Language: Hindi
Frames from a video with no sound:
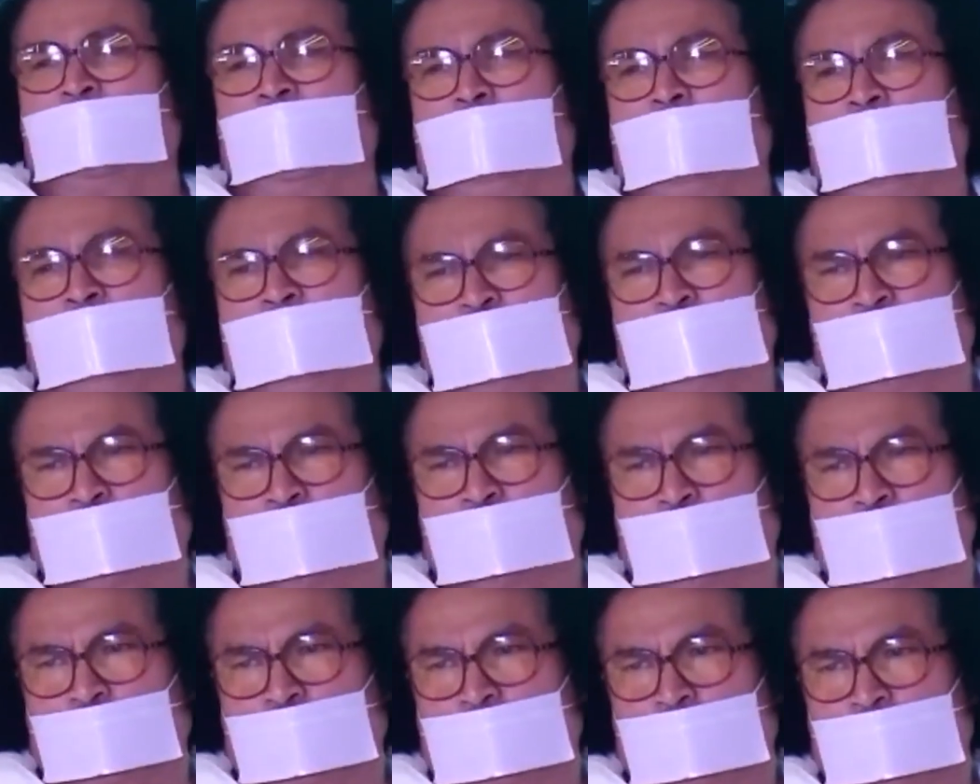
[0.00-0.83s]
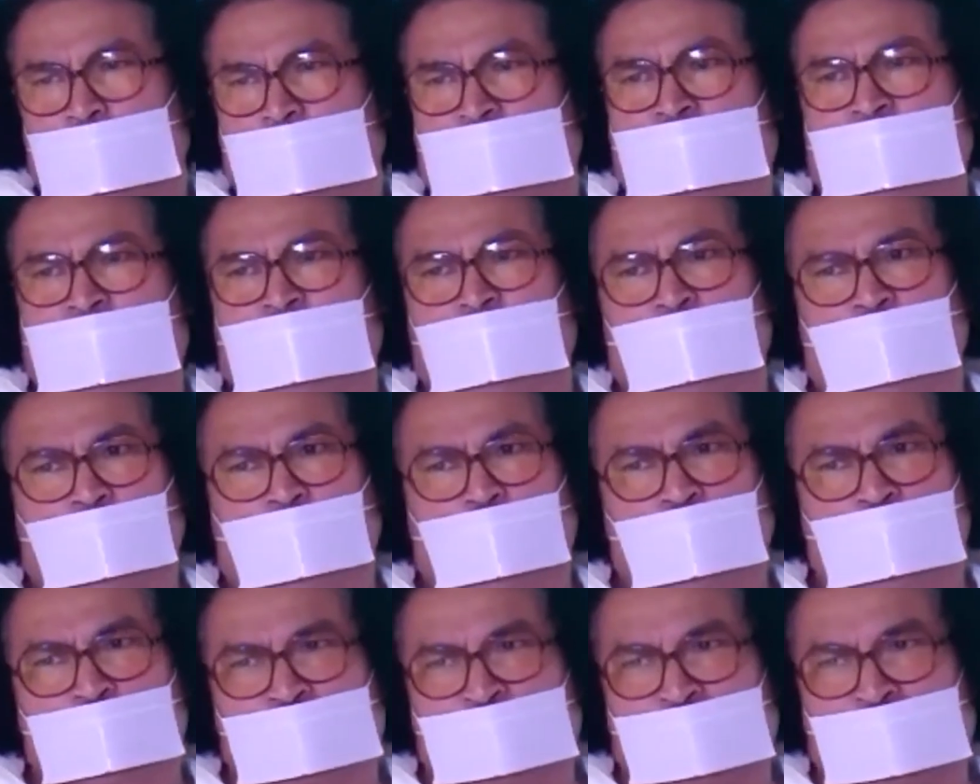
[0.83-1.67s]
का आवेश हो चाहे वो
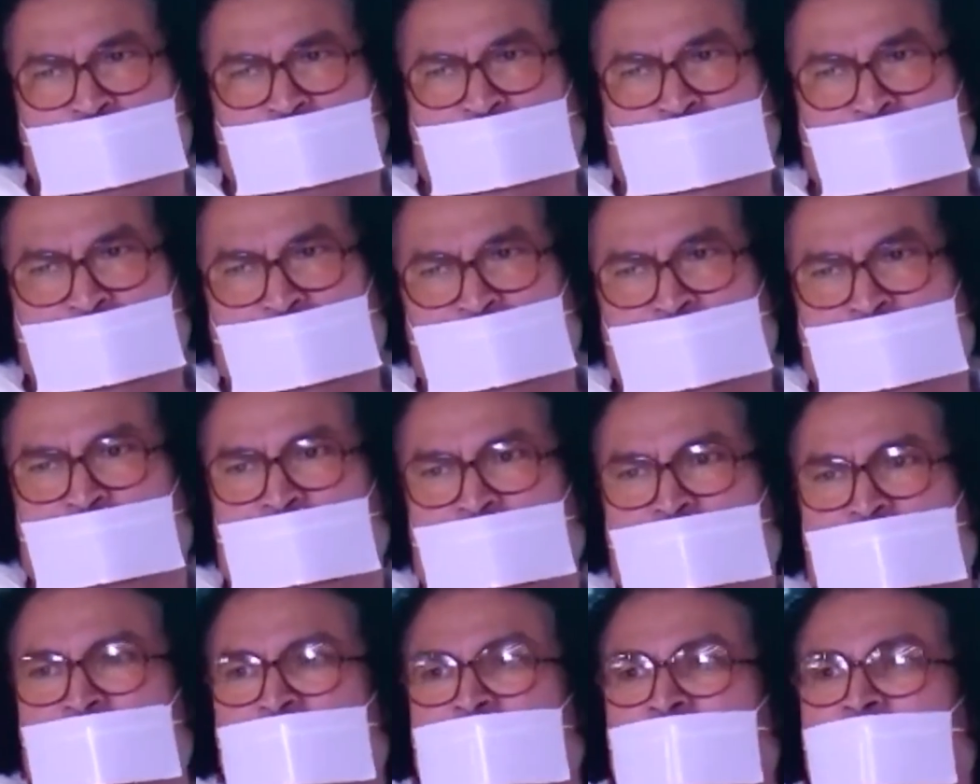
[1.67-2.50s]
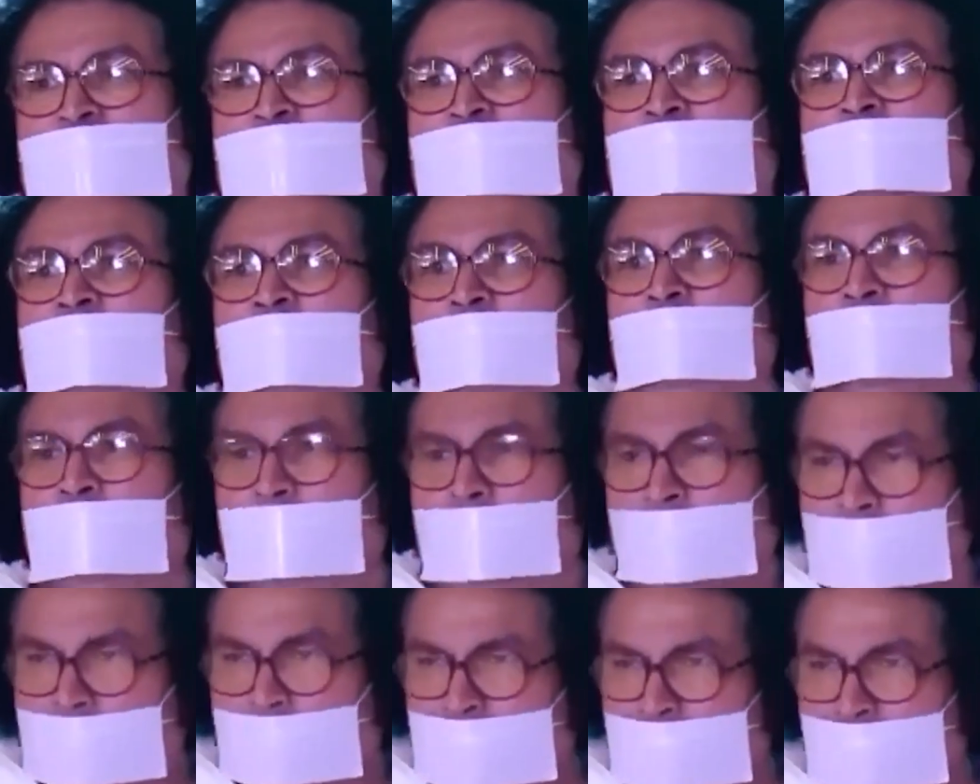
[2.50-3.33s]
गुस्से का है चाहे
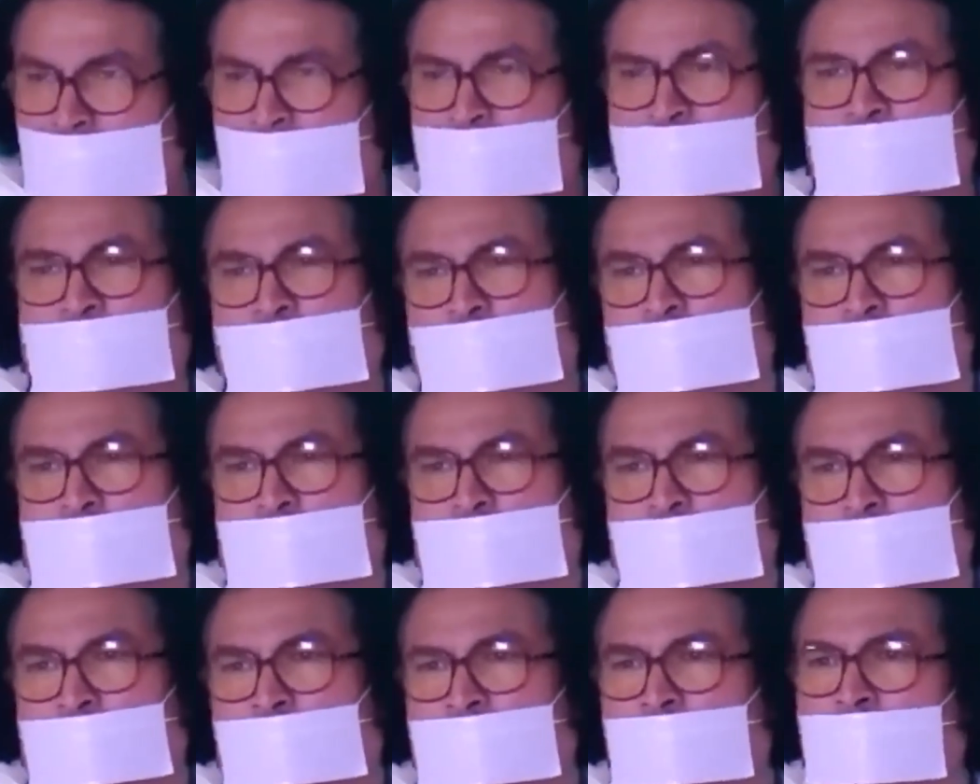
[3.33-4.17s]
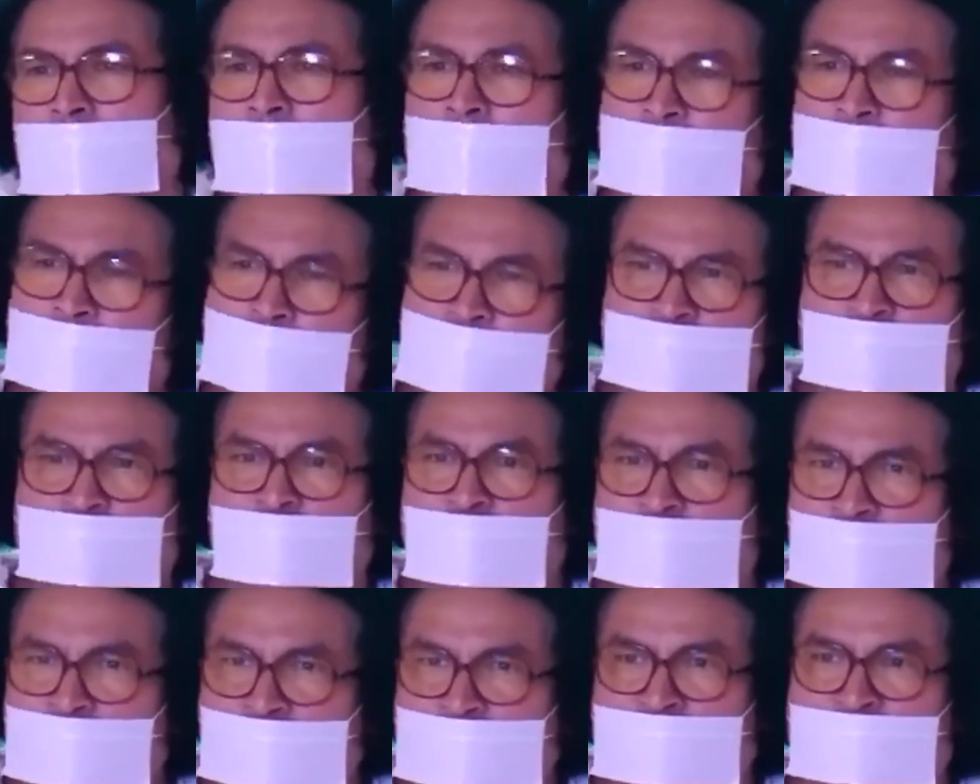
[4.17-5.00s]
अन्य प्रकार का है आपकी
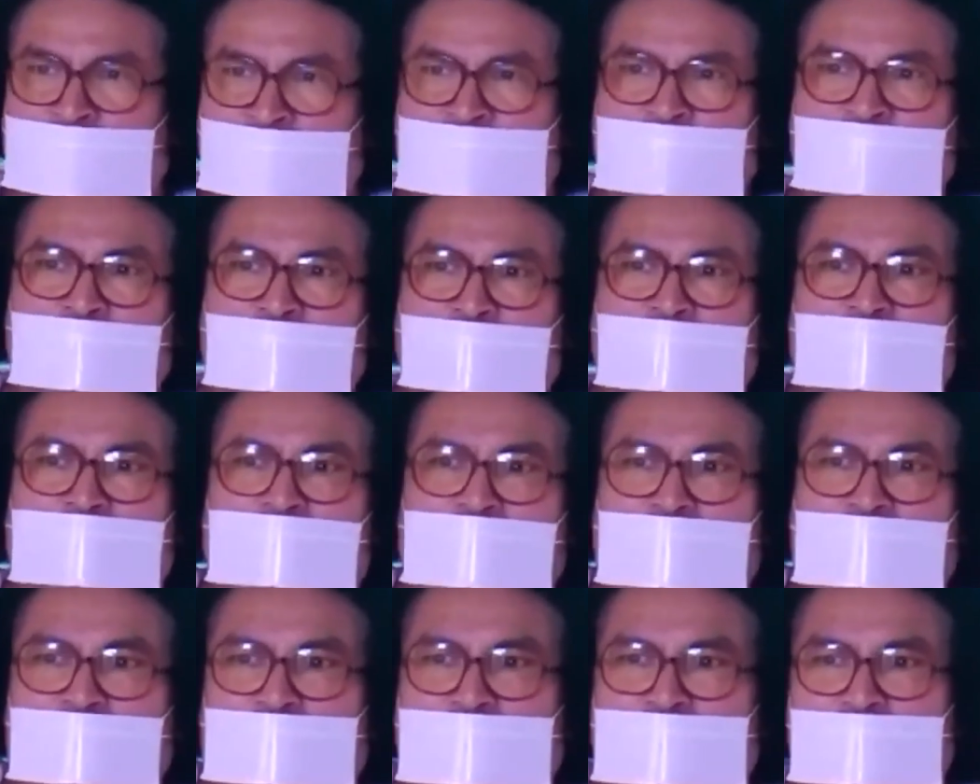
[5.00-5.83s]
श्वास की गति बढ़ जाए